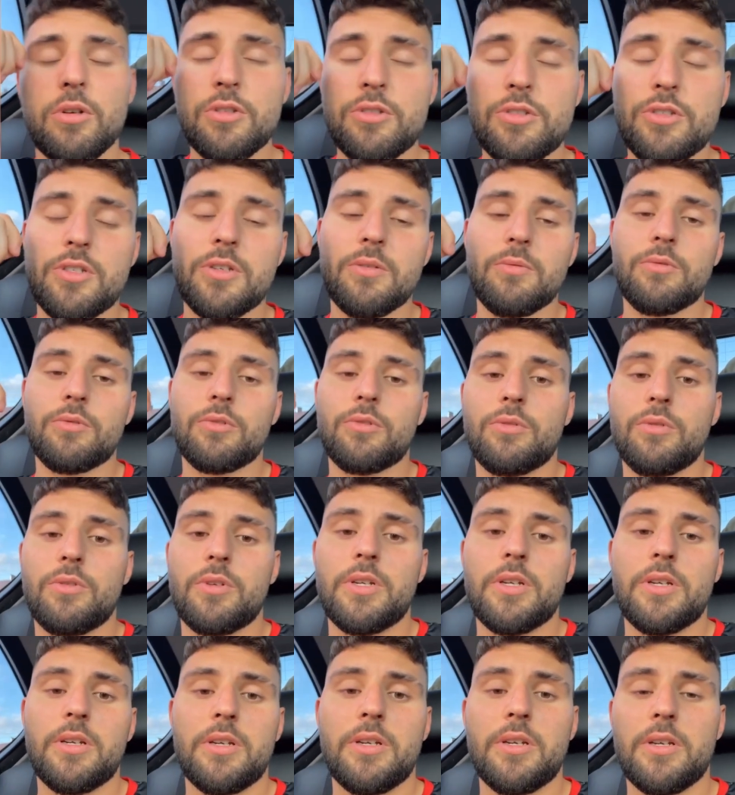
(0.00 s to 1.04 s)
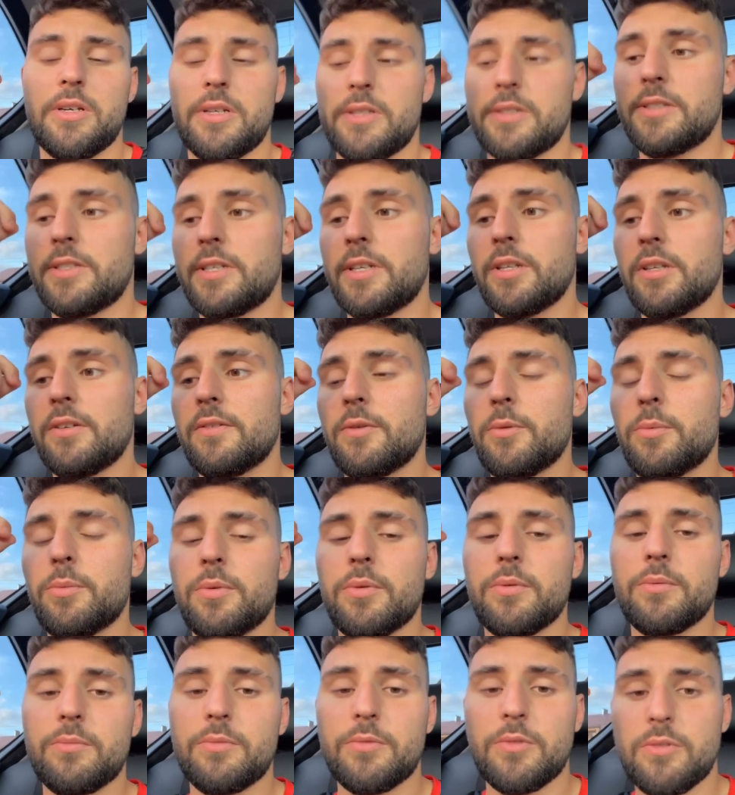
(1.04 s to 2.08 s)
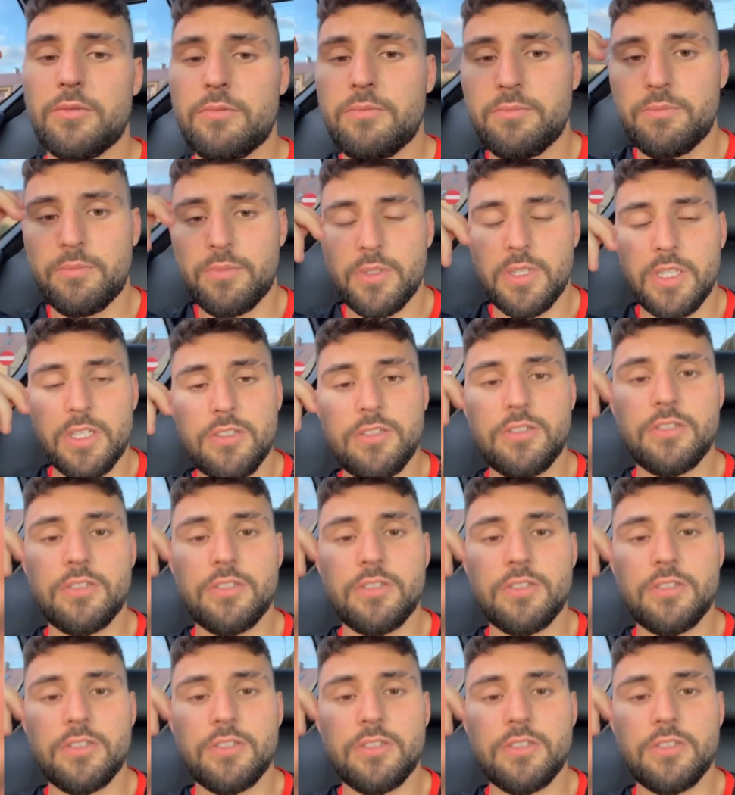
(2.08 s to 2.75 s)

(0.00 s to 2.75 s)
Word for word: gościem, który e, trenował no, ponad